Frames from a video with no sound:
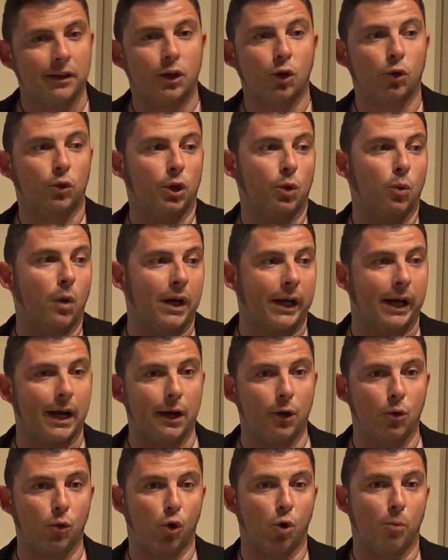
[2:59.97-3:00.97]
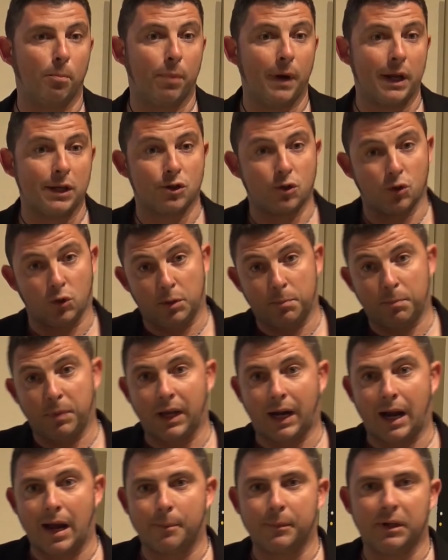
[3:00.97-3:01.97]
Teotihuacan è un complesso di
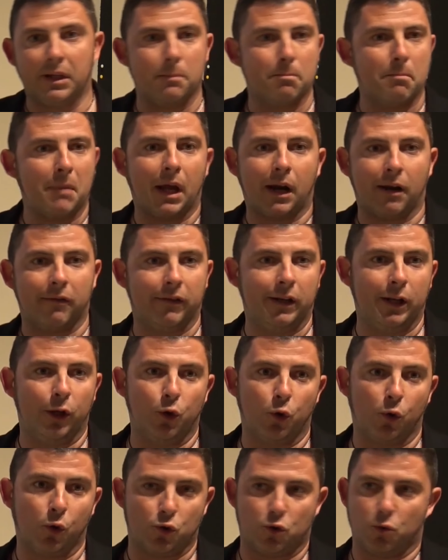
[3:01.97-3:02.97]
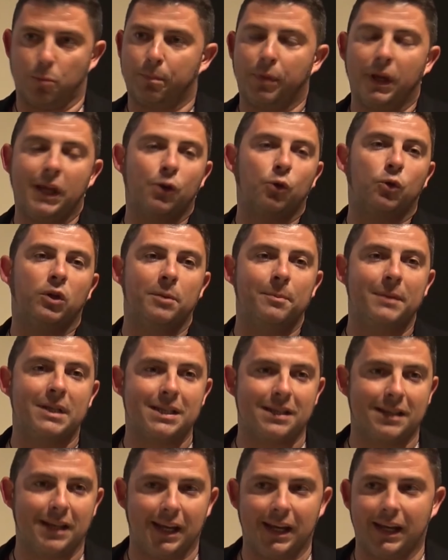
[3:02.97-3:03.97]
piramidi meraviglioso, pieno di
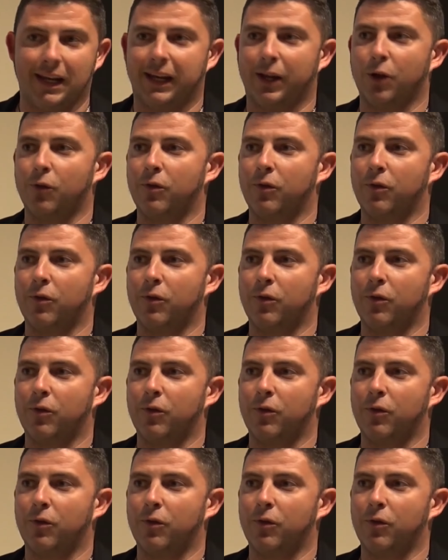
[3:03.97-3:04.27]
misteri